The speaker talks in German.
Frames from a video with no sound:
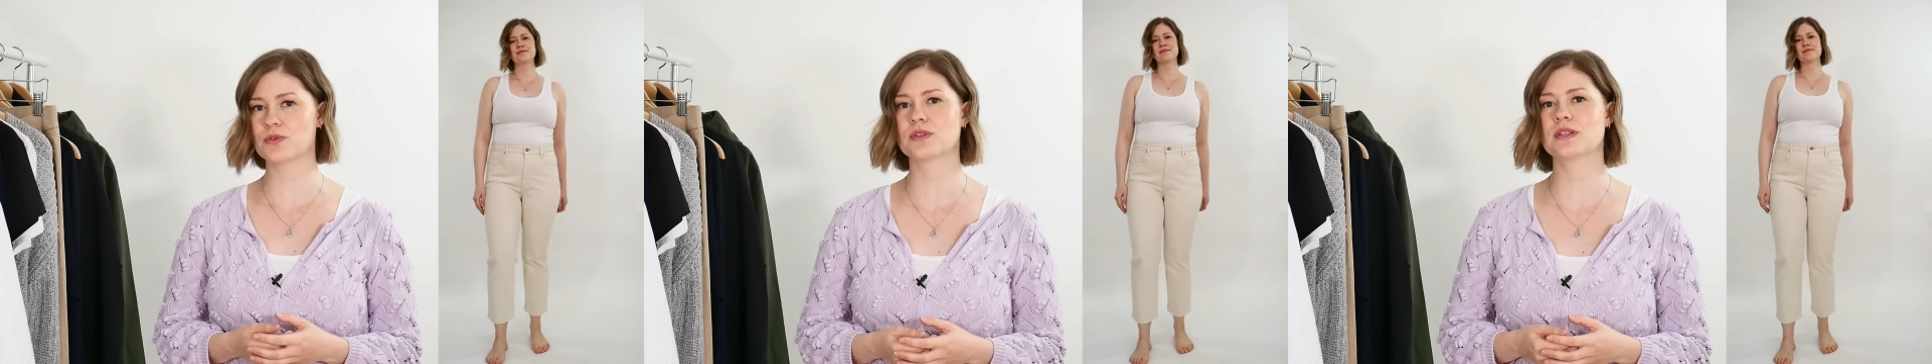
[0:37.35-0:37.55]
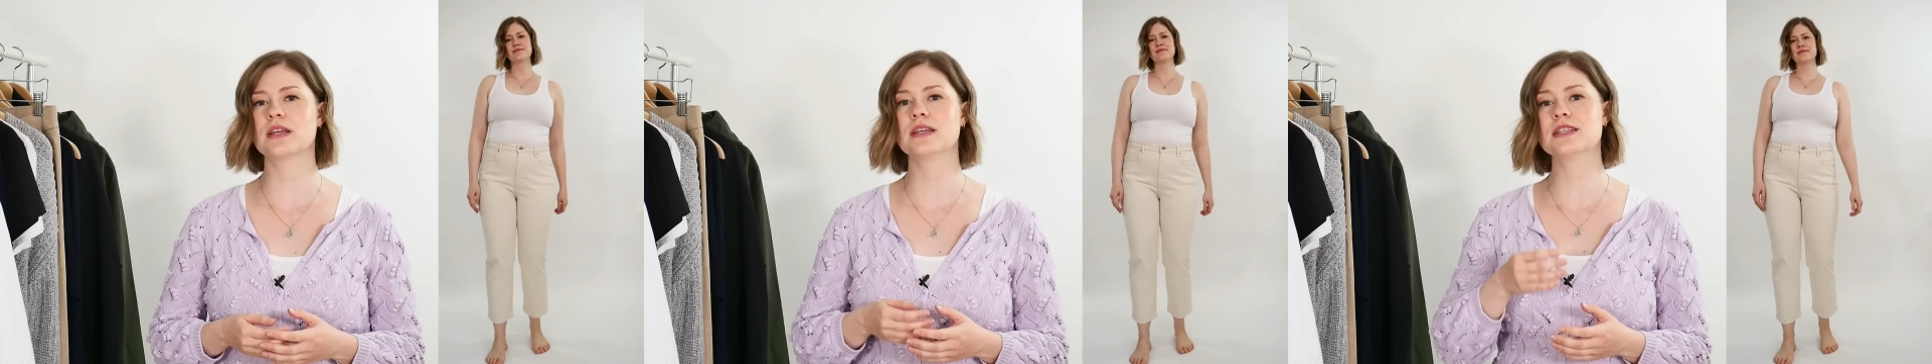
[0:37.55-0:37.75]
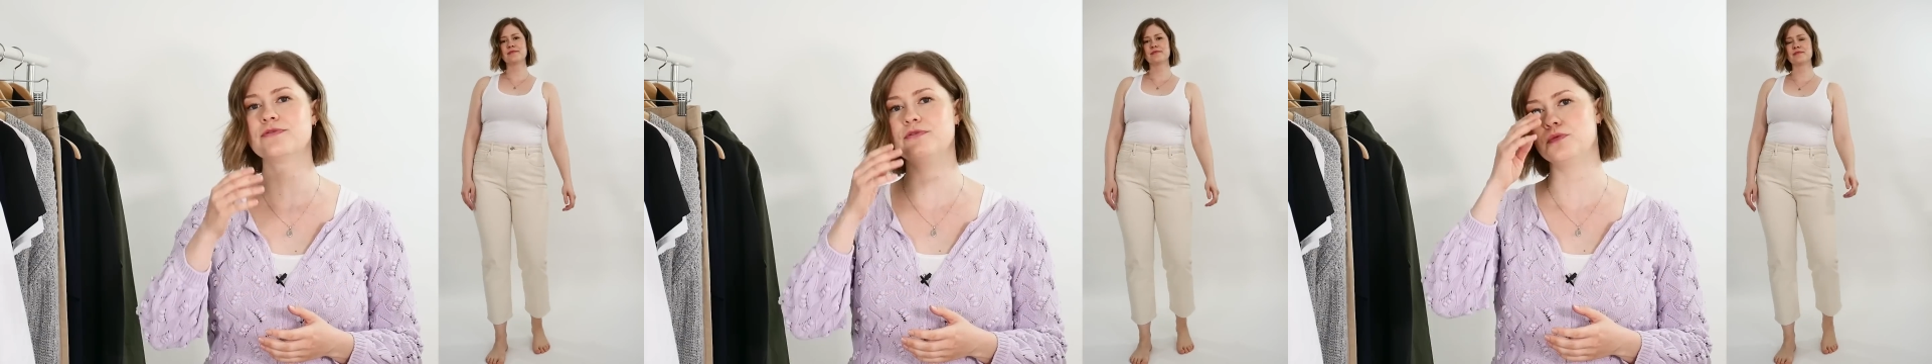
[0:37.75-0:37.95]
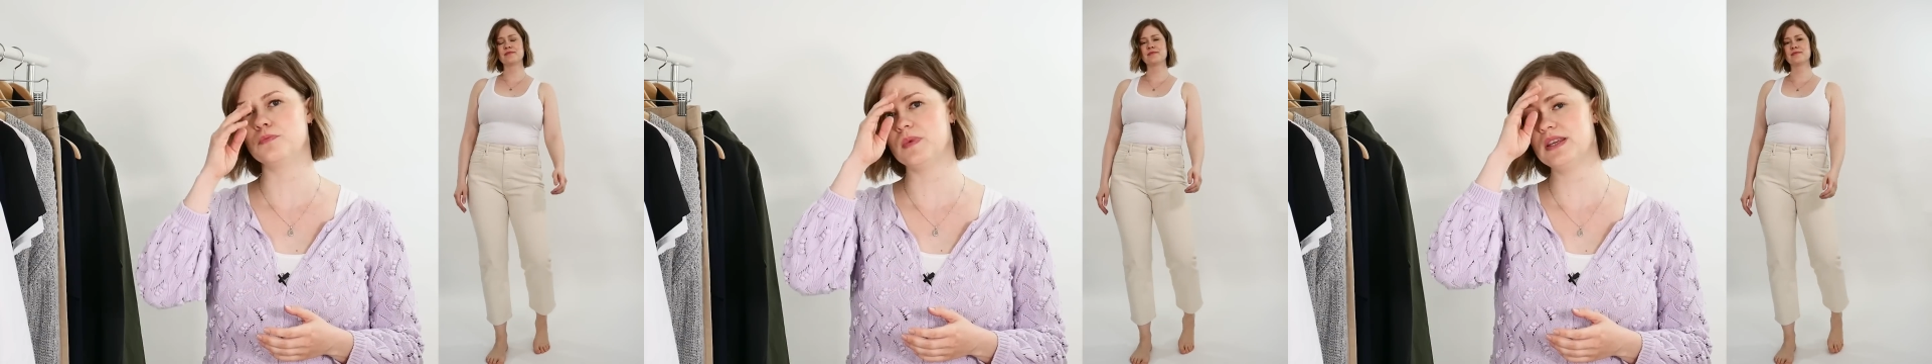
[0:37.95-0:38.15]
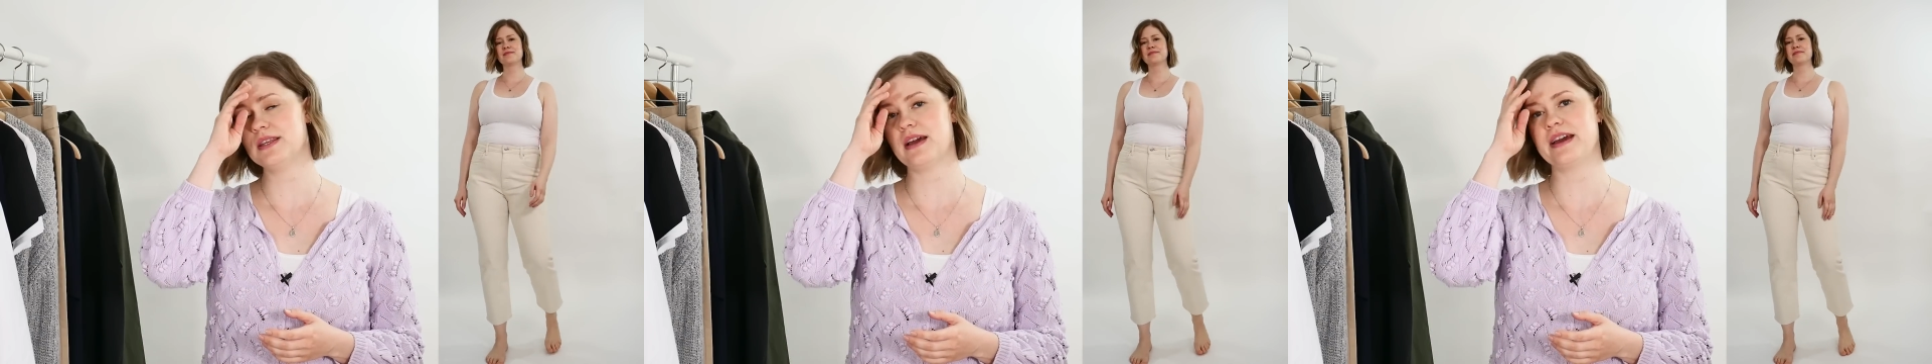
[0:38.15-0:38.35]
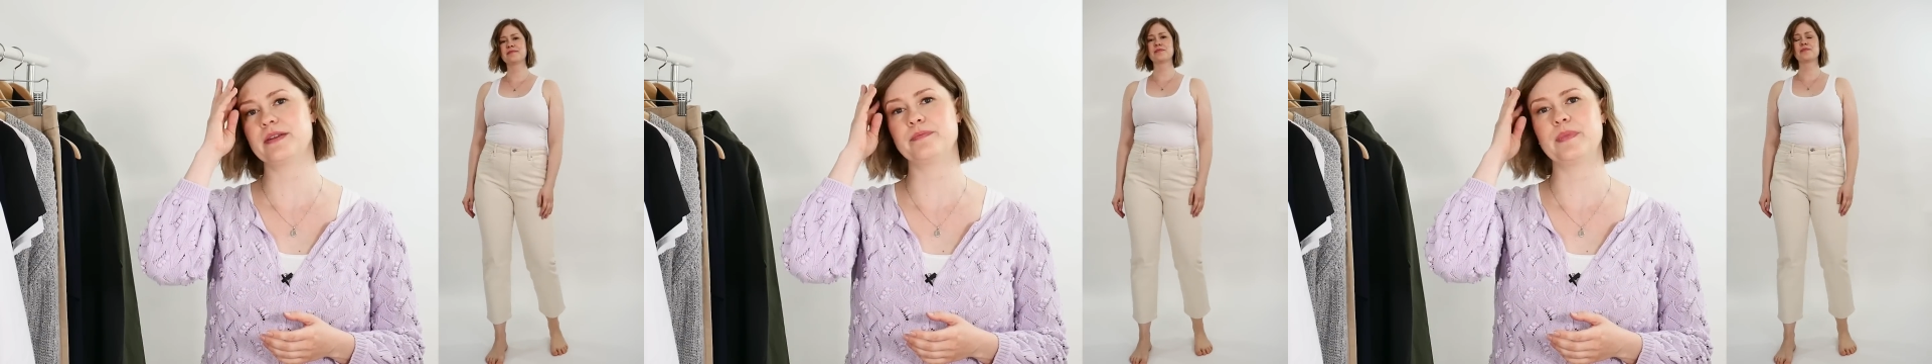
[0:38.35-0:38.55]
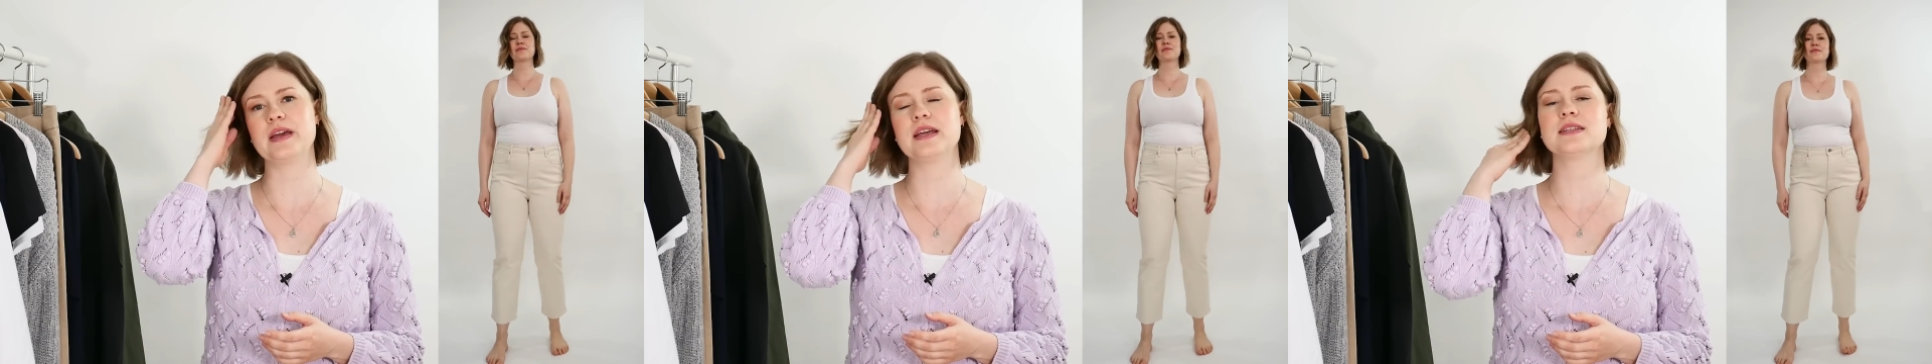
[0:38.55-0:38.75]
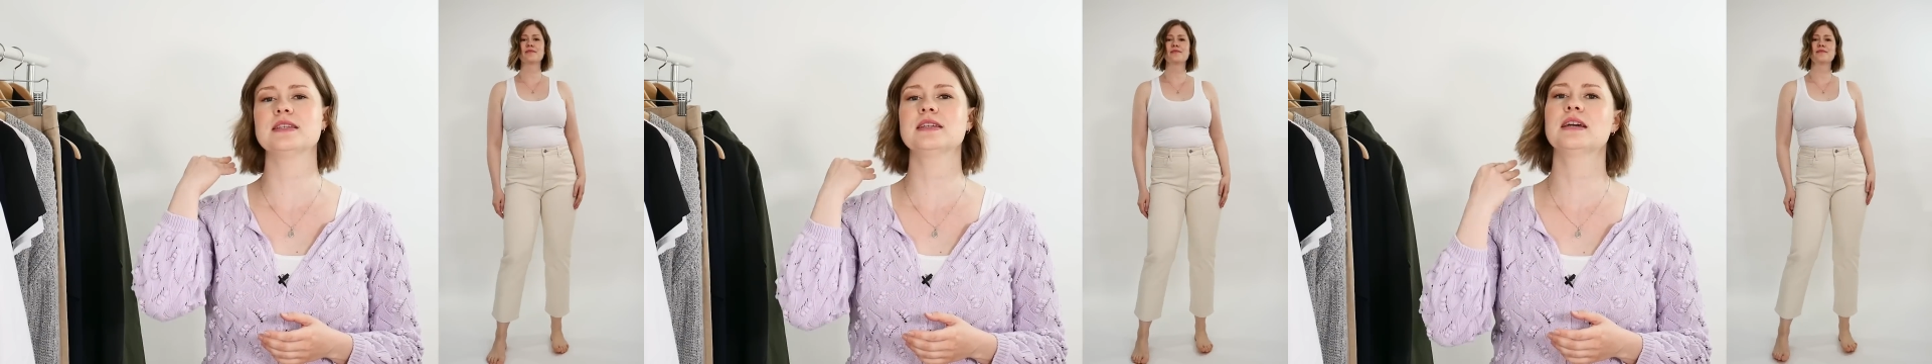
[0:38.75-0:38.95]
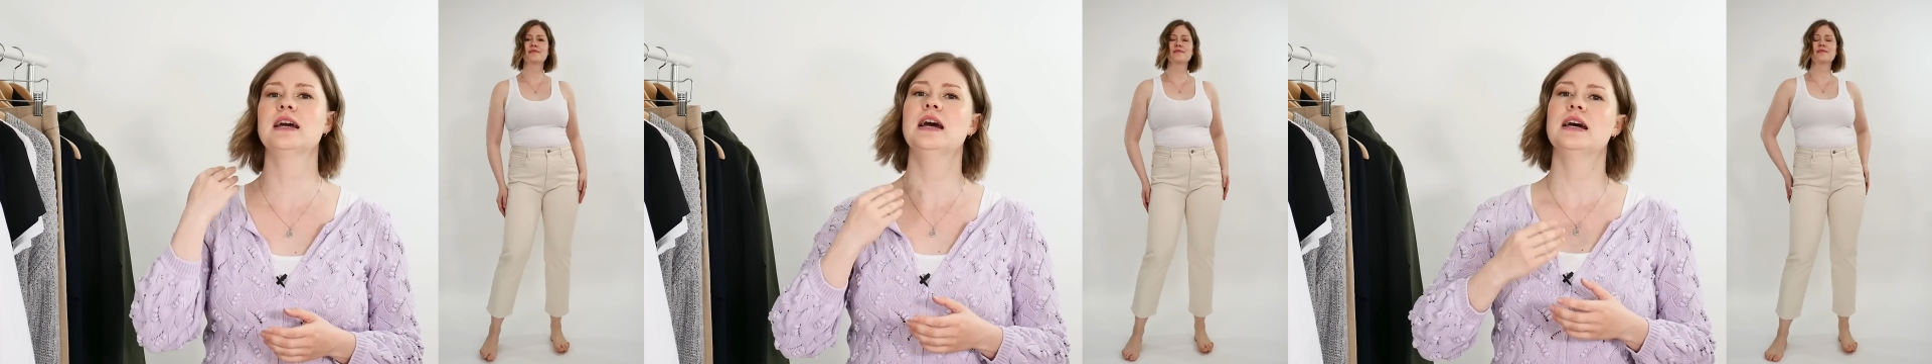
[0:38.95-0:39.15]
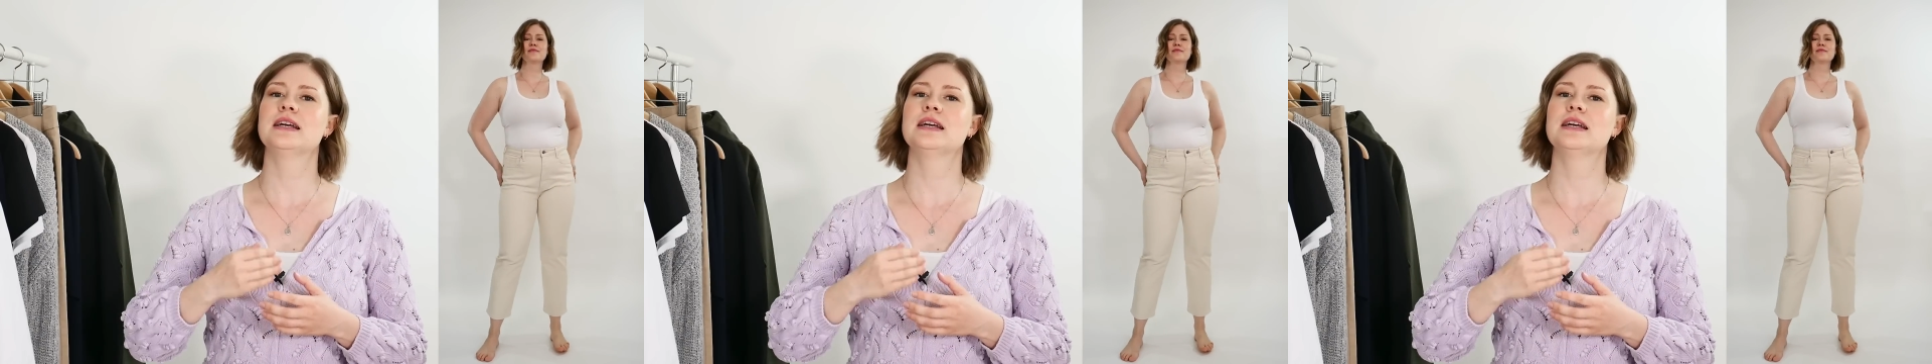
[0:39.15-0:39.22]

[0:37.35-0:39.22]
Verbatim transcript: und ist für mich ein Basic,